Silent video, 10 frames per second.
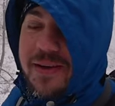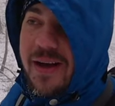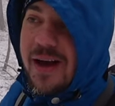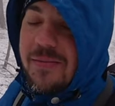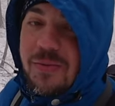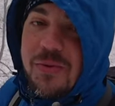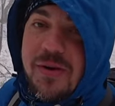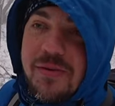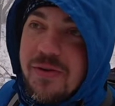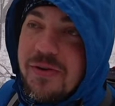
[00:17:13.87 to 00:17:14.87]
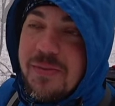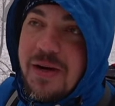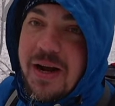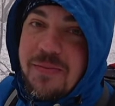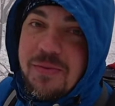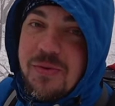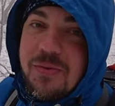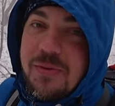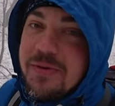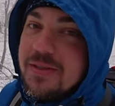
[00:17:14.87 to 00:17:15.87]
а, бук, вроде бы как бук
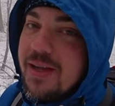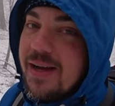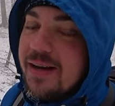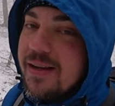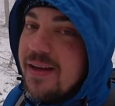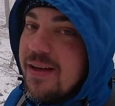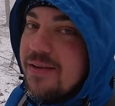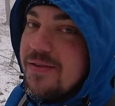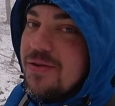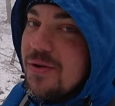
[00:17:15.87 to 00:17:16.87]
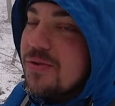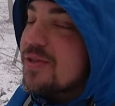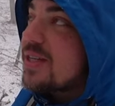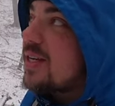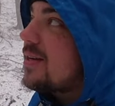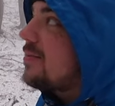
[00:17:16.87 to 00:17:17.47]
был старый, все уже, как